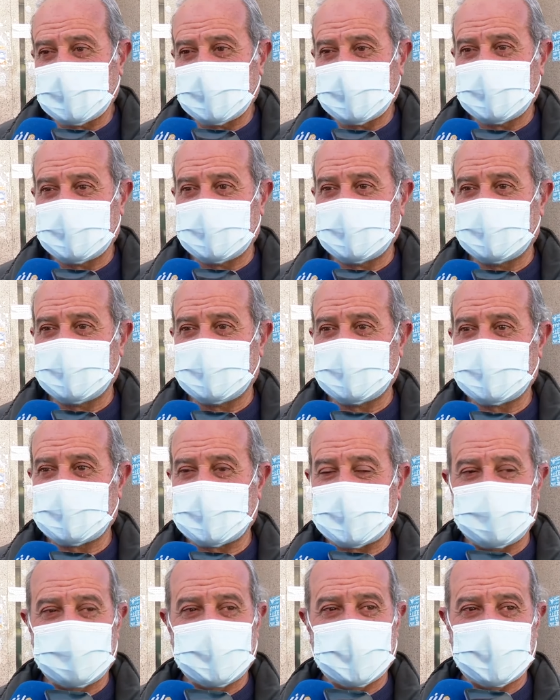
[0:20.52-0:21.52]
لا
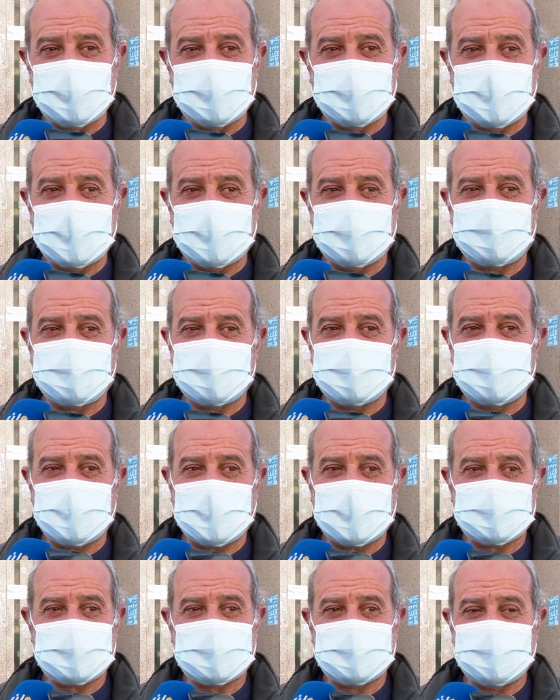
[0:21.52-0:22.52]
خبر ولا في
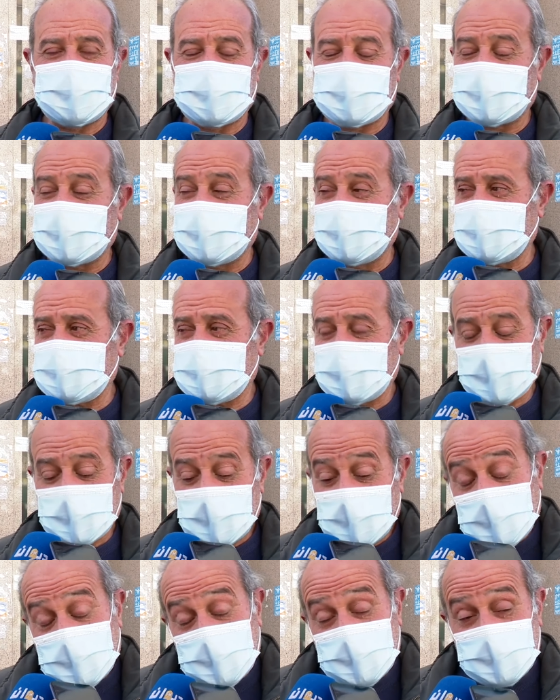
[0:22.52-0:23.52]
حتى برنامج
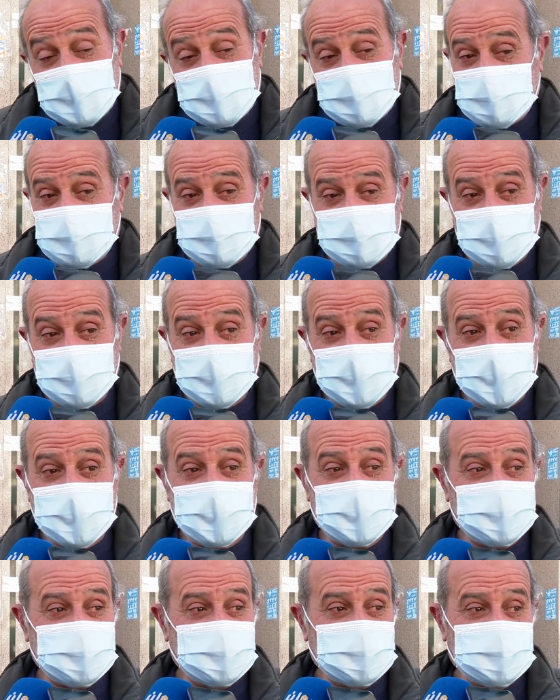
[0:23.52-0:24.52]
والله
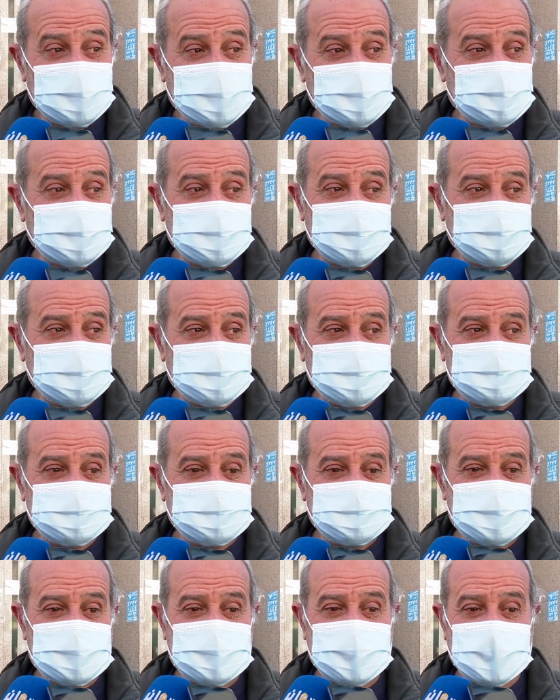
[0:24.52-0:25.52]

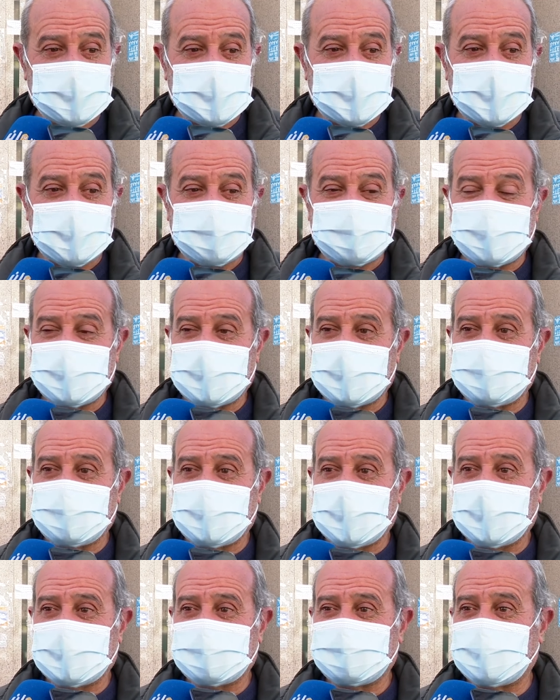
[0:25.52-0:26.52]
شيء غريب في
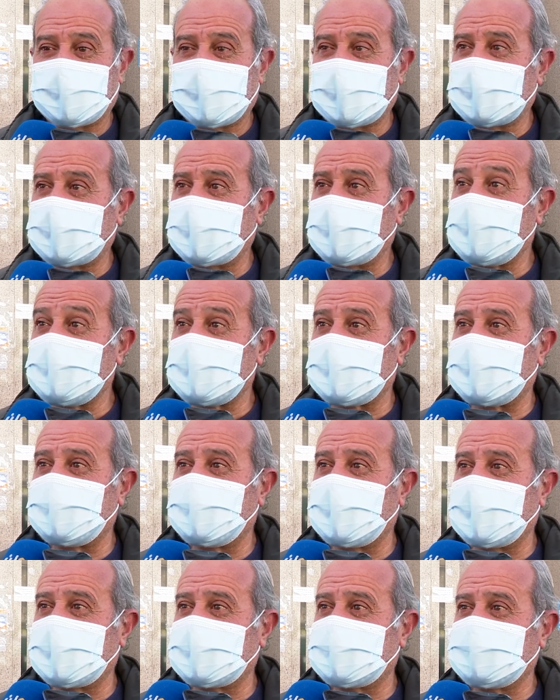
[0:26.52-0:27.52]
هالبلاد في
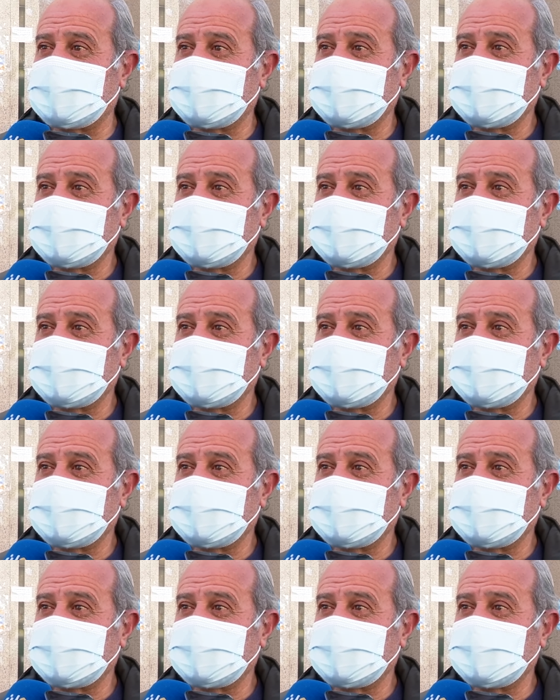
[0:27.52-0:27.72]
هالاضرابات